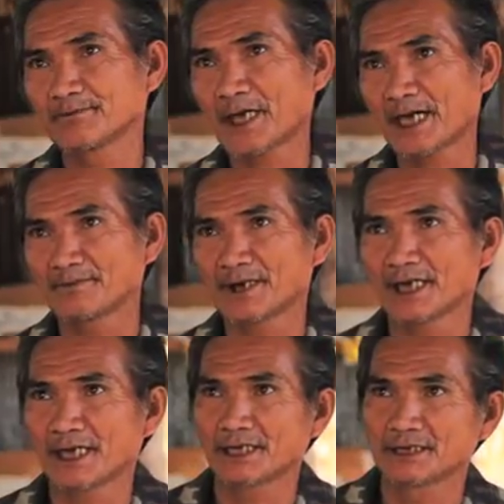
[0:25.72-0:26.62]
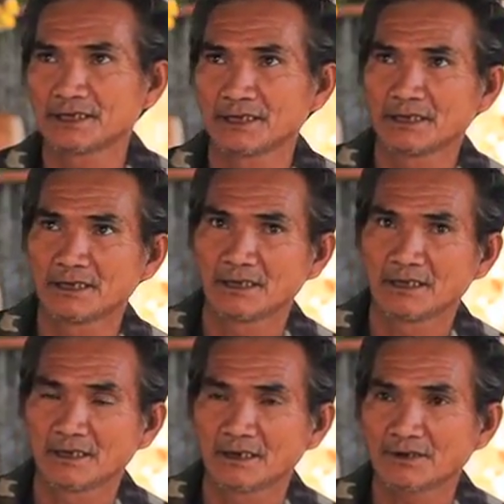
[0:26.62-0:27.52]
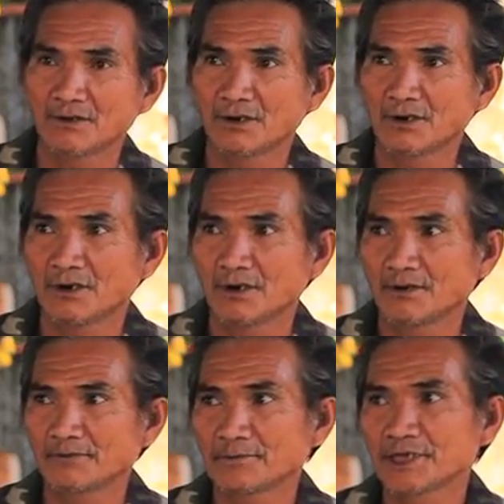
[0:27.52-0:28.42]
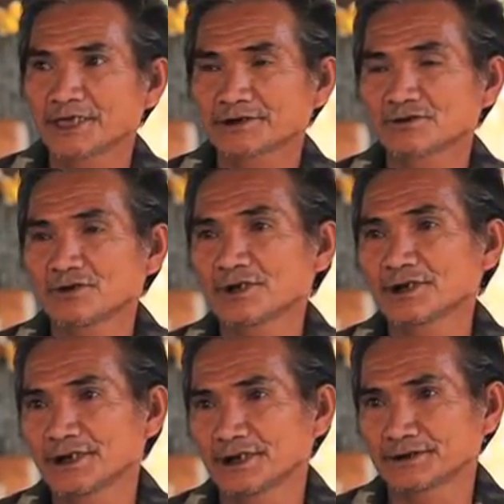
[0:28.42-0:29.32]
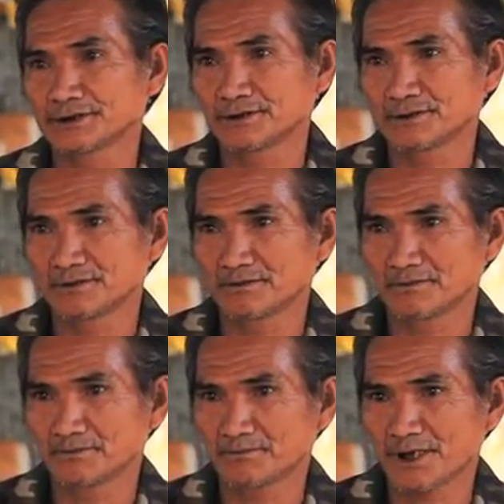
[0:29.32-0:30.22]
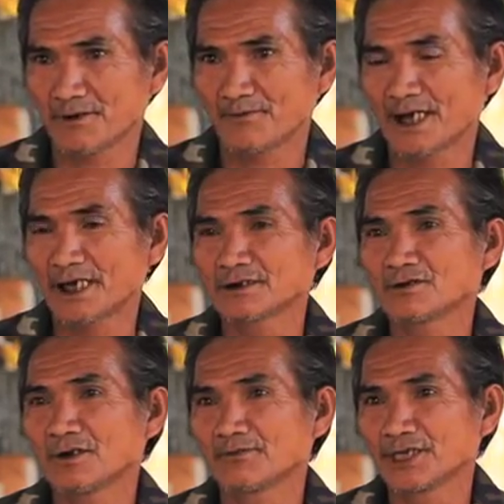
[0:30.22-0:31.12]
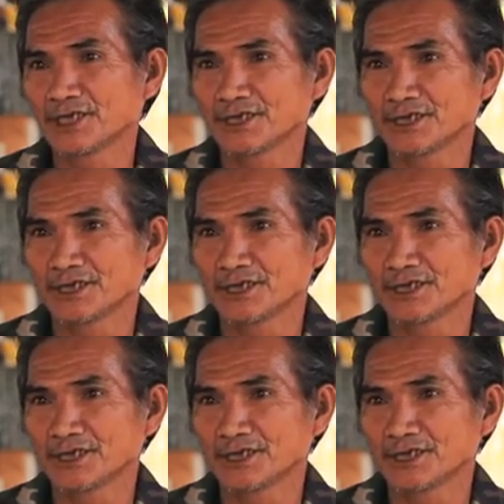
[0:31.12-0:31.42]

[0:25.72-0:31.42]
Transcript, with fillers: ยป่ามา ก็เห็ดก็เกิด ผักหวานก็มี